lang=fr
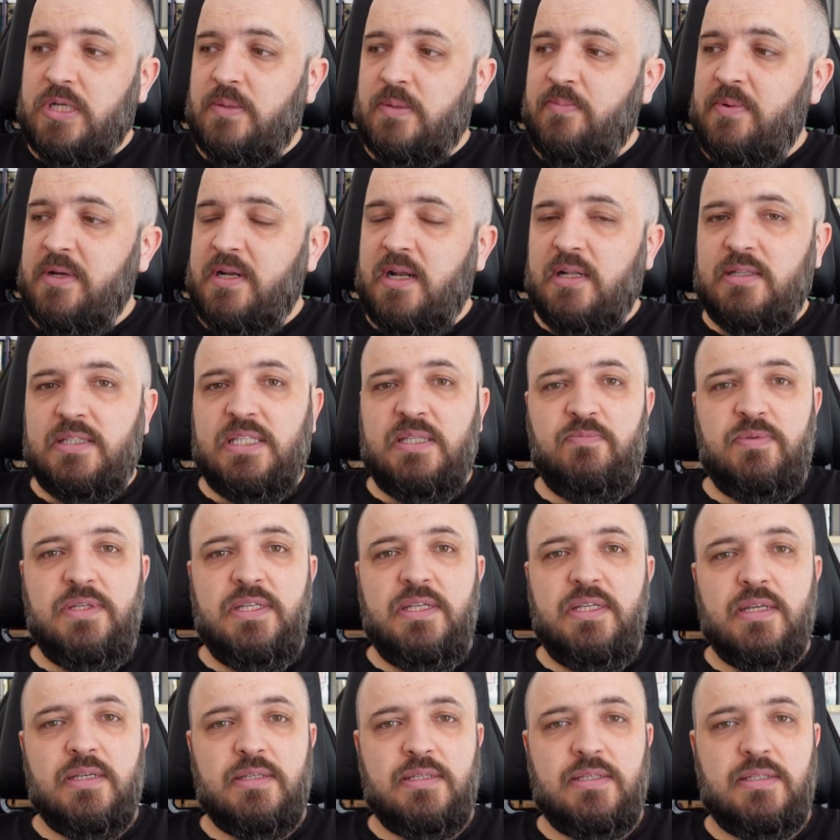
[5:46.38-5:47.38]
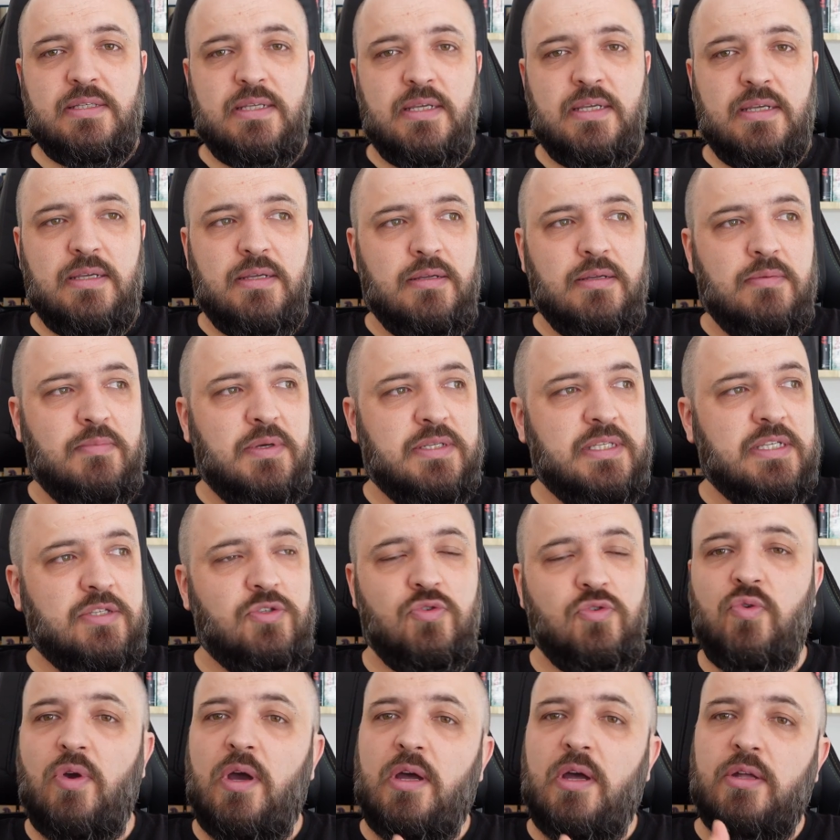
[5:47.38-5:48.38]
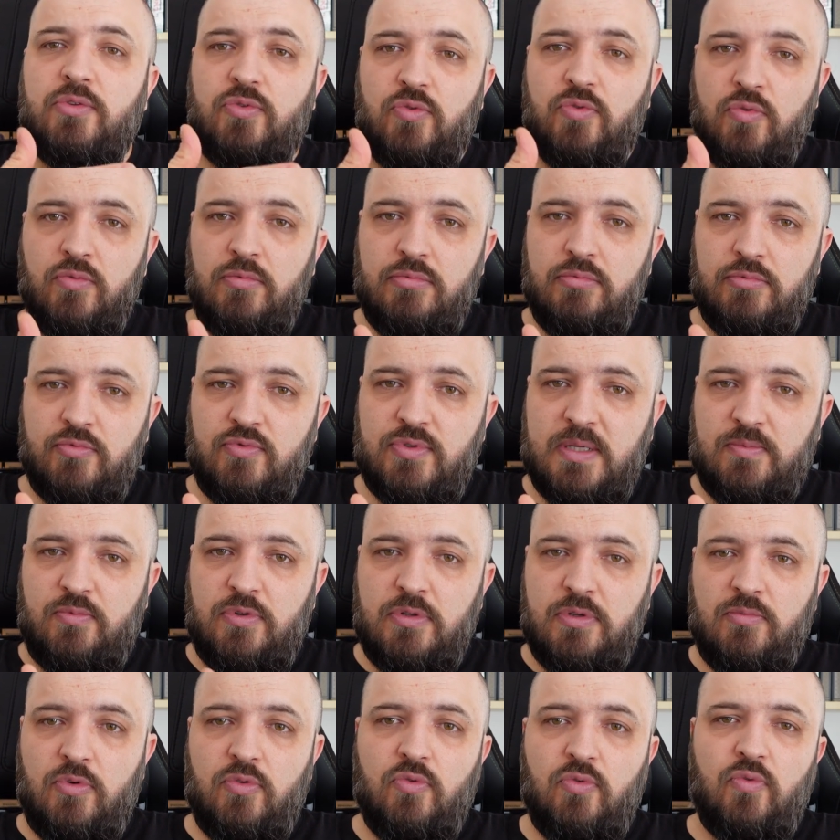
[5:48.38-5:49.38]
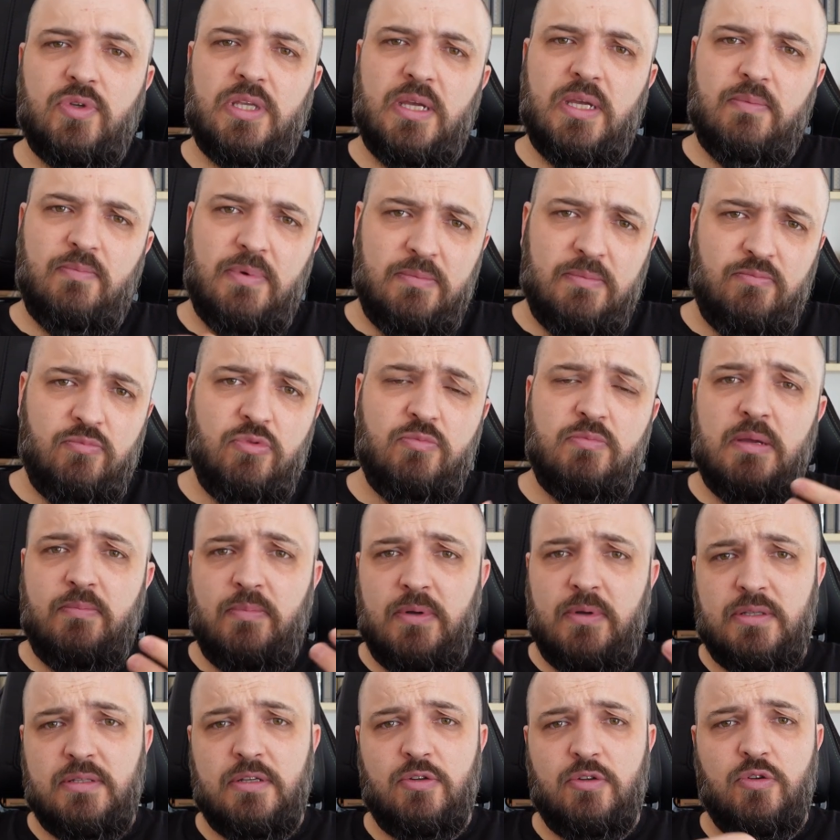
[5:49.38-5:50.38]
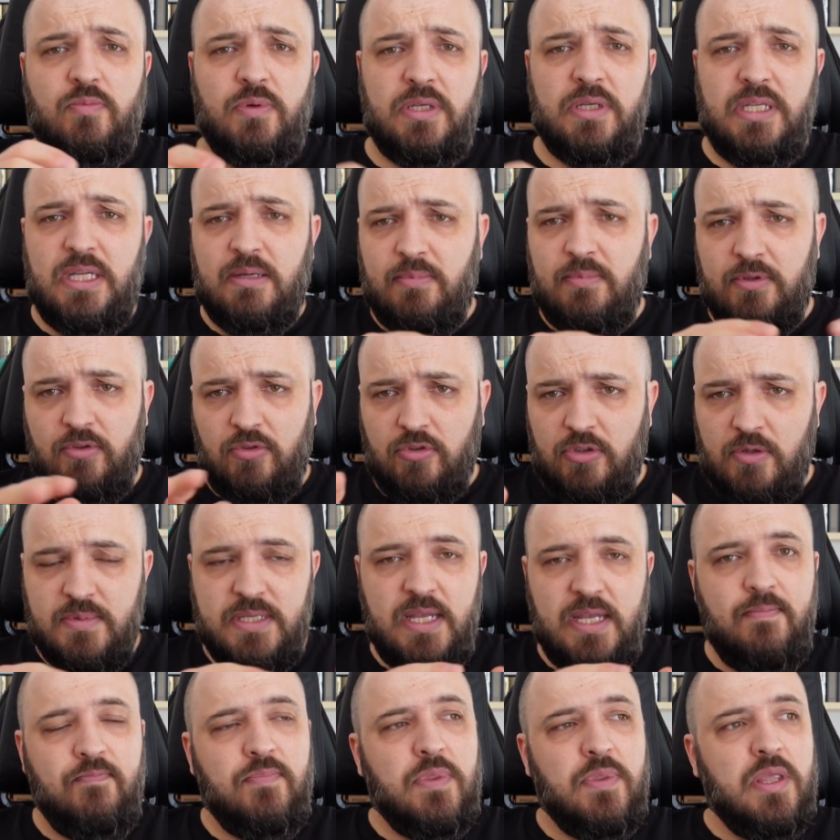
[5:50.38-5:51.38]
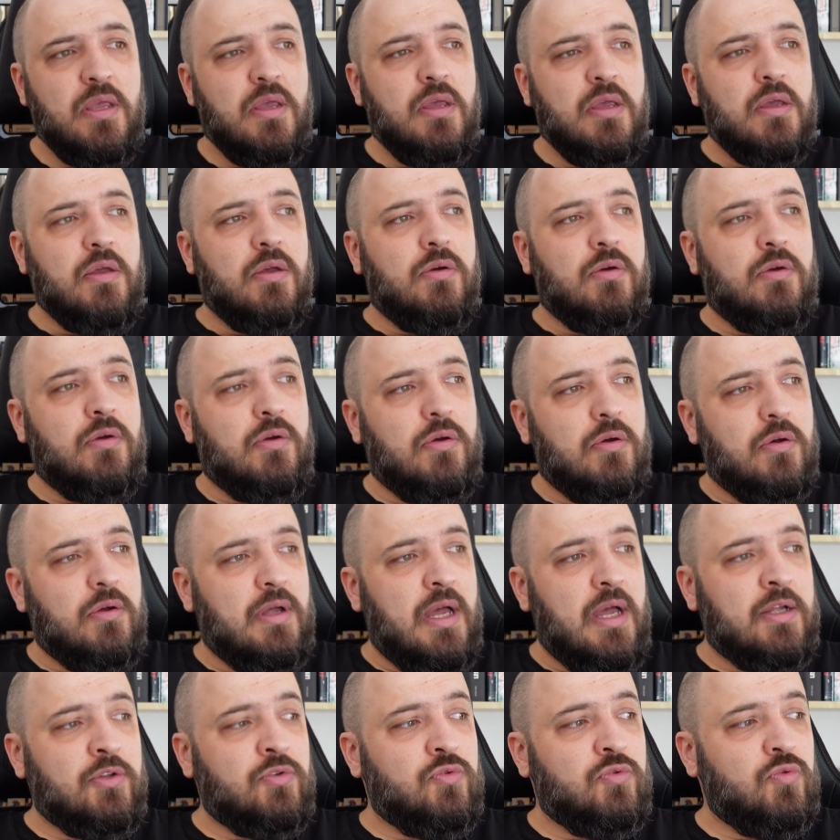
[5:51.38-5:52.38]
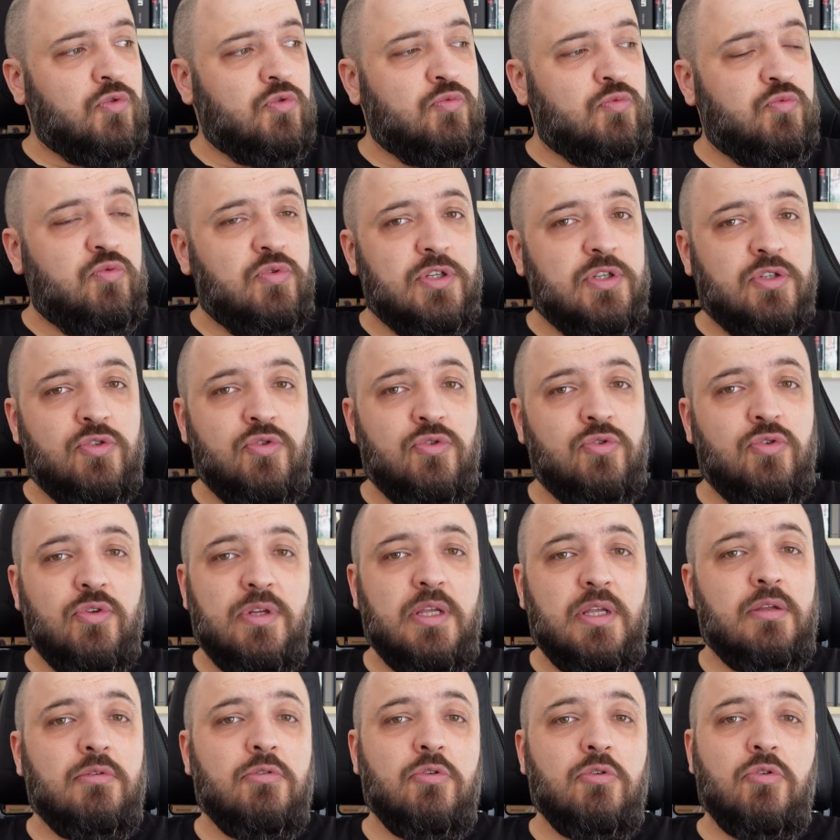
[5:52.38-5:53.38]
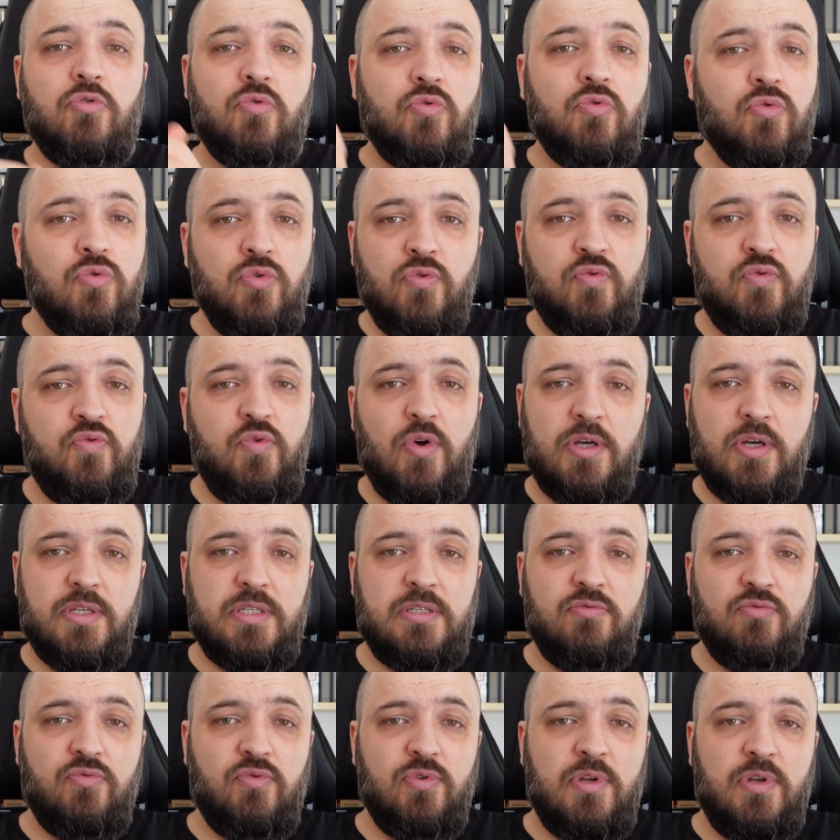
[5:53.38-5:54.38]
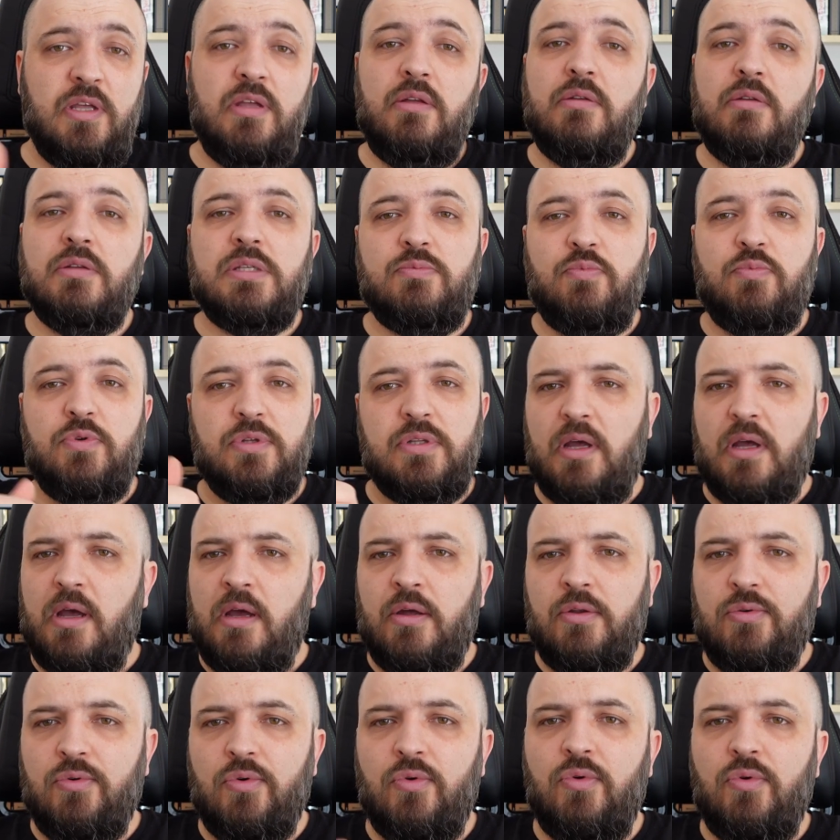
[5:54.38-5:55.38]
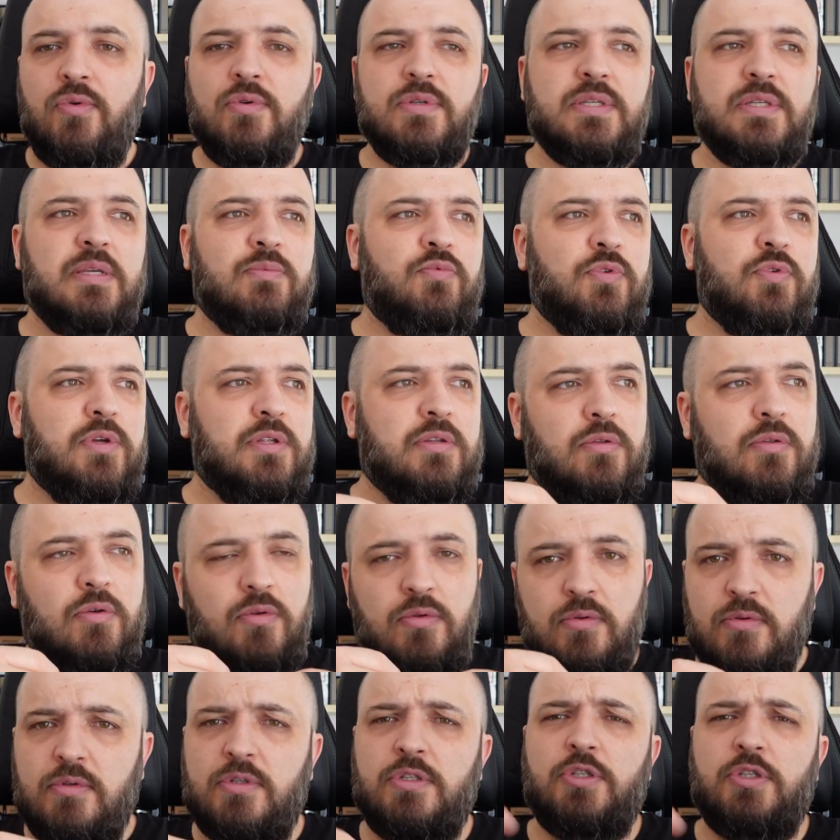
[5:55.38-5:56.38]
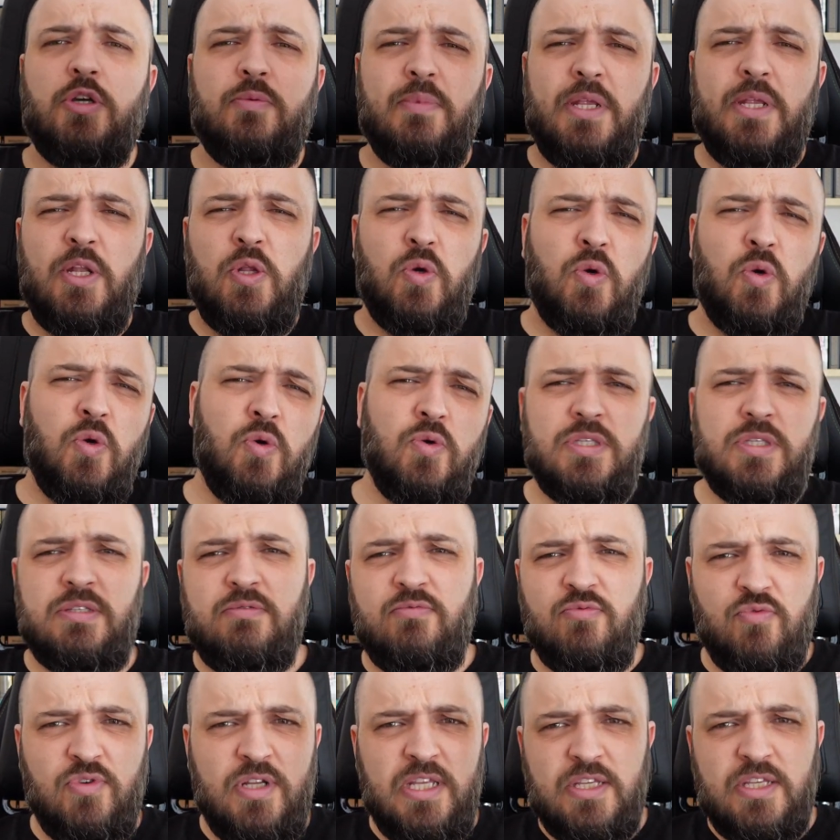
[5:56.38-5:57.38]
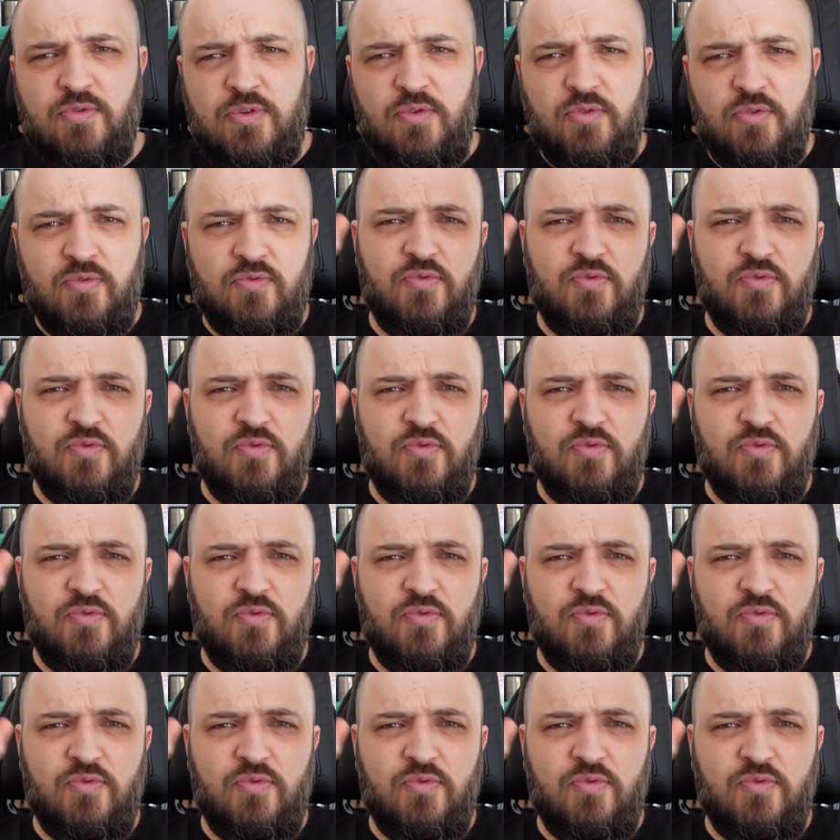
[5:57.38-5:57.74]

j'appelle un Tipeee, hein, c'est basé sur un don, tout simplement, donc il n'y a pas de pub, il n'y a pas de saloperie, il n'y a pas de truc comme ça. Euh, un don, vous pouvez juste donner une fois si vous voulez, ça peut être 1 euro, ça peut être 100 000 euros si vous voulez, soyons